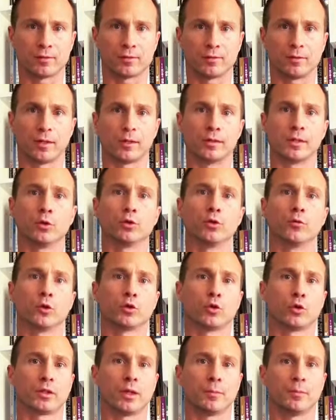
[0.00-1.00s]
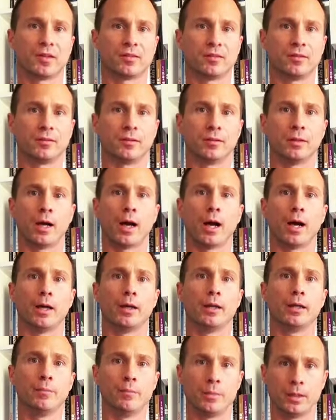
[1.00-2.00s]
c'est-à-dire de votre capacité à
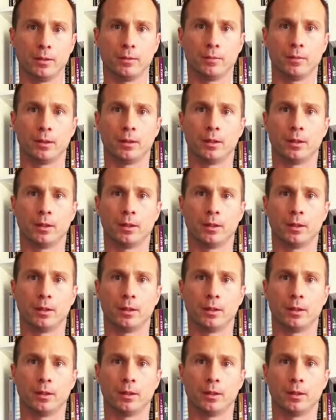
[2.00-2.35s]
aimer,